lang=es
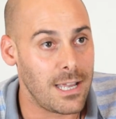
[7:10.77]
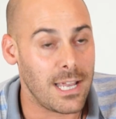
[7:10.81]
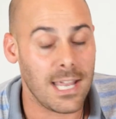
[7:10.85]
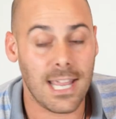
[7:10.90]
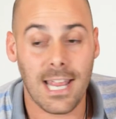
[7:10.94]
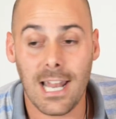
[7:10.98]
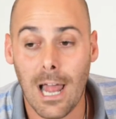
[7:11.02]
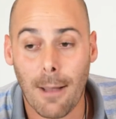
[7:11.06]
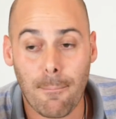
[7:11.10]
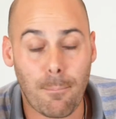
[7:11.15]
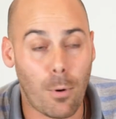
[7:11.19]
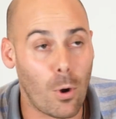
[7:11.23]
y
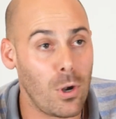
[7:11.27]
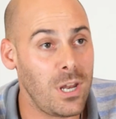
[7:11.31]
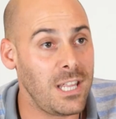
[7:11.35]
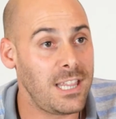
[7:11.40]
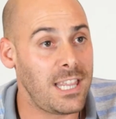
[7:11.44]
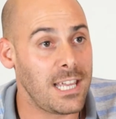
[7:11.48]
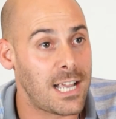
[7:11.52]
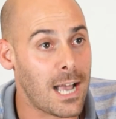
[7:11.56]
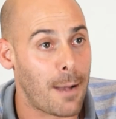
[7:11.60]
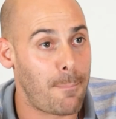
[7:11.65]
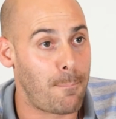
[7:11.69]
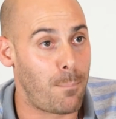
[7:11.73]
las
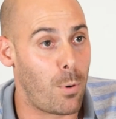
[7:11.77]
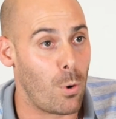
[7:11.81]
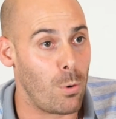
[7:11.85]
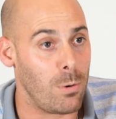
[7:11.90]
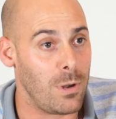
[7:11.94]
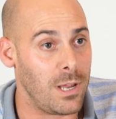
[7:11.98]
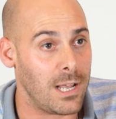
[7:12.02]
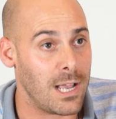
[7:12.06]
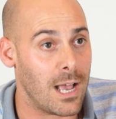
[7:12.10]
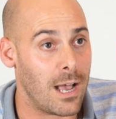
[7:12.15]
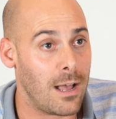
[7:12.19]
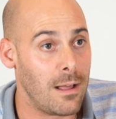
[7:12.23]
políticas
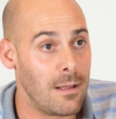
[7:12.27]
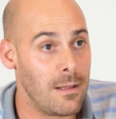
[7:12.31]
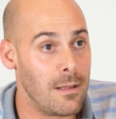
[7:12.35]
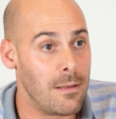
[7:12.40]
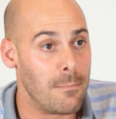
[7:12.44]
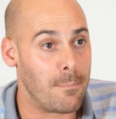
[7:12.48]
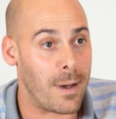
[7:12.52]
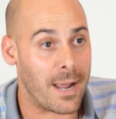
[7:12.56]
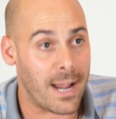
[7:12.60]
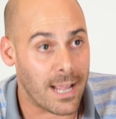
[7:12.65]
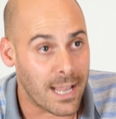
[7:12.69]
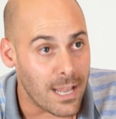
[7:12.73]
públicas
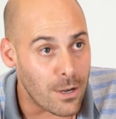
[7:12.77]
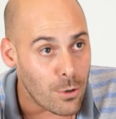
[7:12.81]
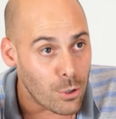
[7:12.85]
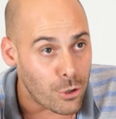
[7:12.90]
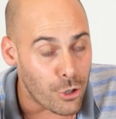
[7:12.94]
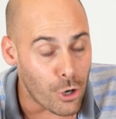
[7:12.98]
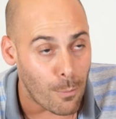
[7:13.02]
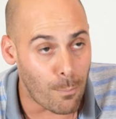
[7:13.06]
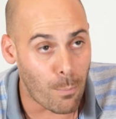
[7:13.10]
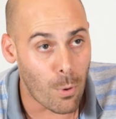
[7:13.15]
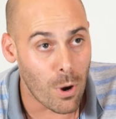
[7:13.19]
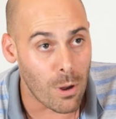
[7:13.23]
para que
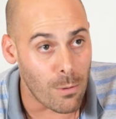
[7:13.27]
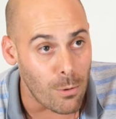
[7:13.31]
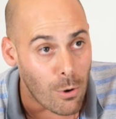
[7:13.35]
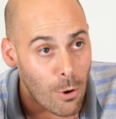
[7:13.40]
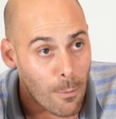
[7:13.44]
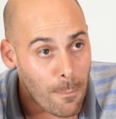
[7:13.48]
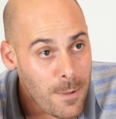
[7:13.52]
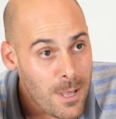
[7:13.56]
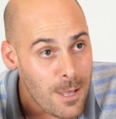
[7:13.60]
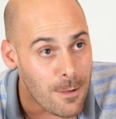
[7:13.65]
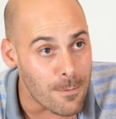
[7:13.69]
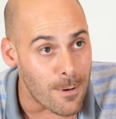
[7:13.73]
nuestro pueblo
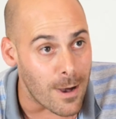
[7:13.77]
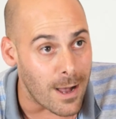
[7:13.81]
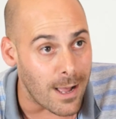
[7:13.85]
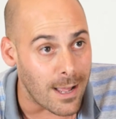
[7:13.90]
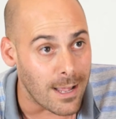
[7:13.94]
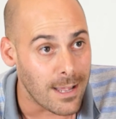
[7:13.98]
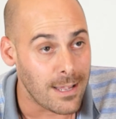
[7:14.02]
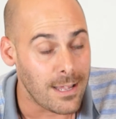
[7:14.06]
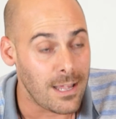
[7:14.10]
viva